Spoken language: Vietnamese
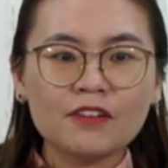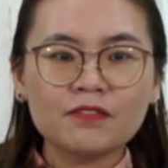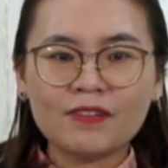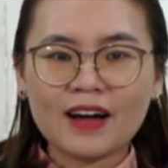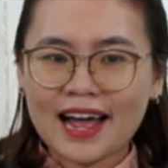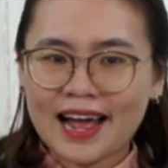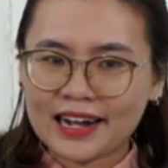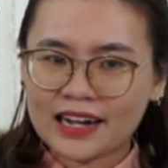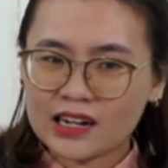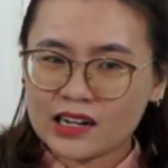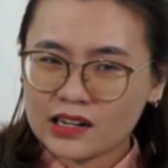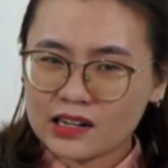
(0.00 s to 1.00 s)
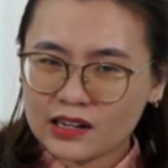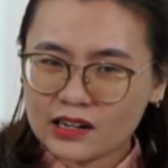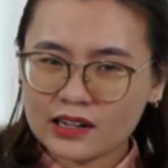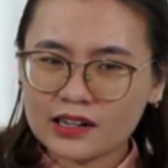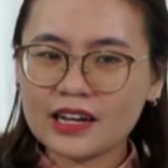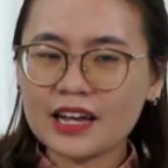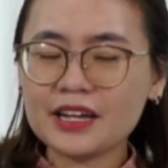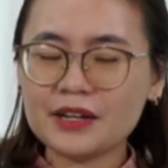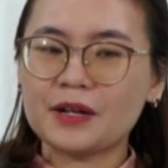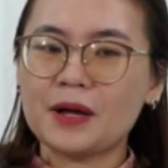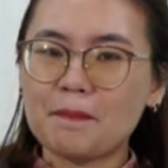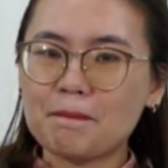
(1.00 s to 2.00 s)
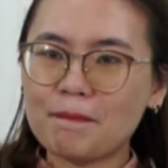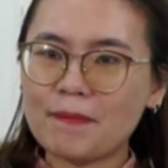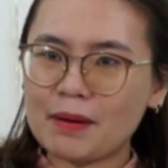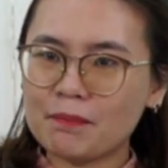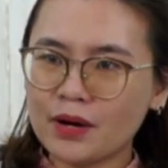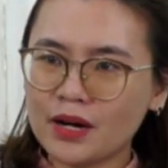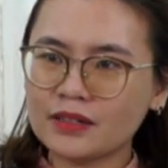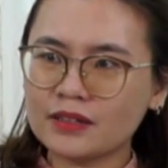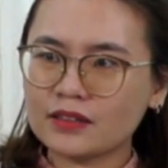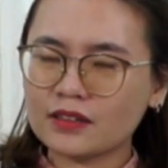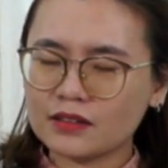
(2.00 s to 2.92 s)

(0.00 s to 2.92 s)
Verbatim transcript: và khi mà mình